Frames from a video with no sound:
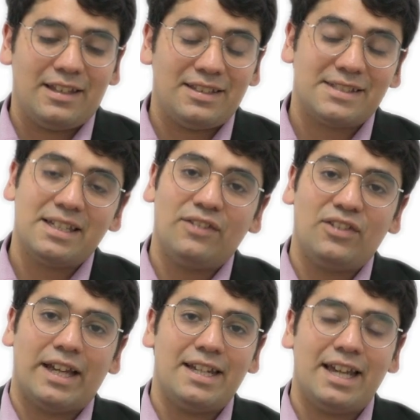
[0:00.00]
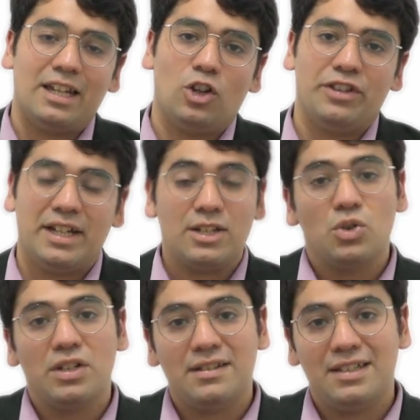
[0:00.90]
significaría que los
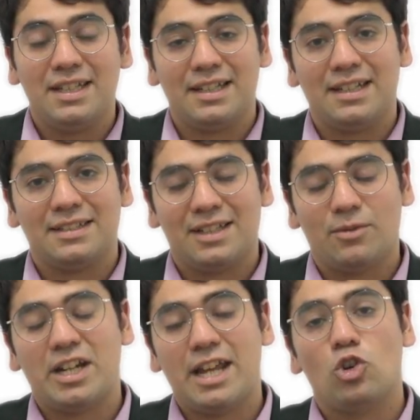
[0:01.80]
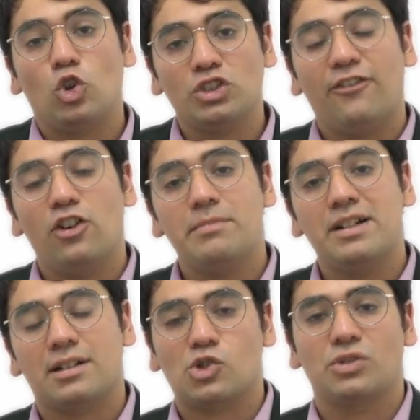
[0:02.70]
derechos indígenas tomarían otra forma
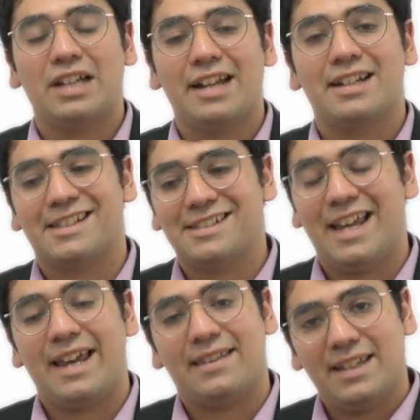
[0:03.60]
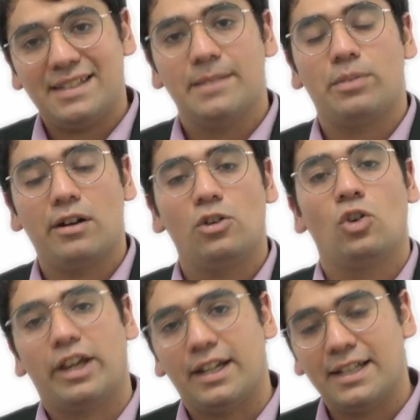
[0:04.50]
en razón de las necesidades de ese
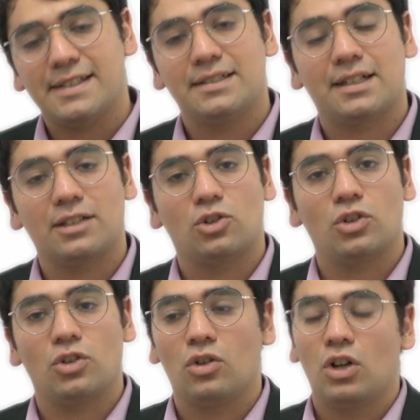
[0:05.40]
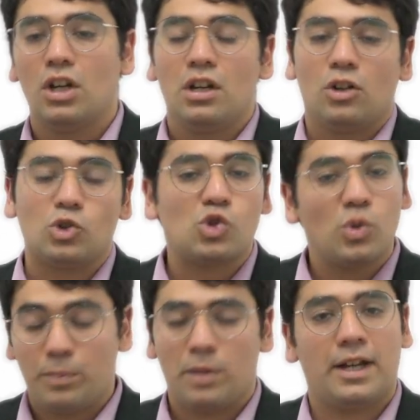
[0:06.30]
pueblo, en ese territorio, con
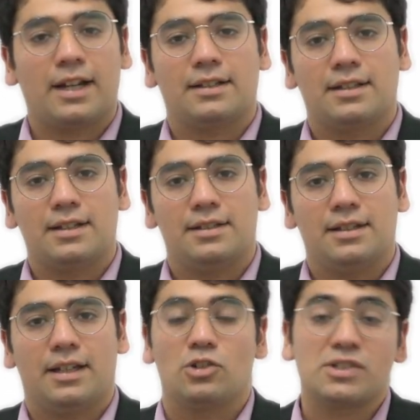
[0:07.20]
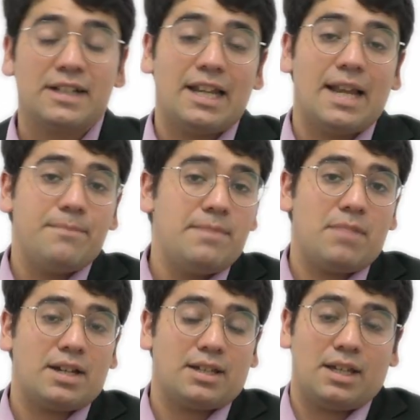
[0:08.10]
sus propias características. No serían las
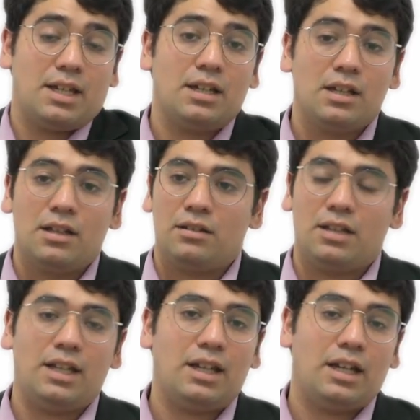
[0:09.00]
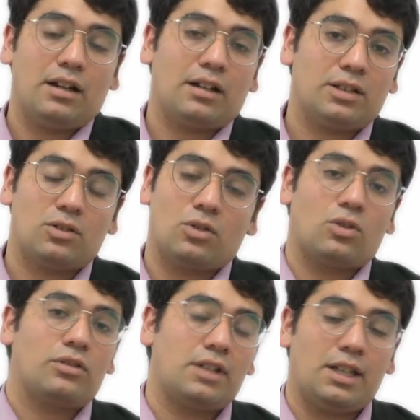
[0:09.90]
mismas que de el
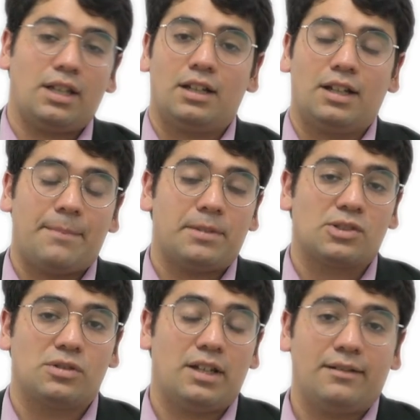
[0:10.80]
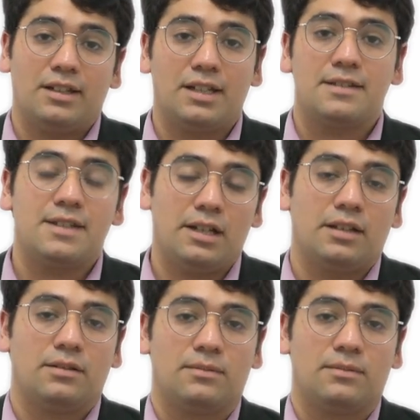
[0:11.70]
resto de las personas que viven en Chile.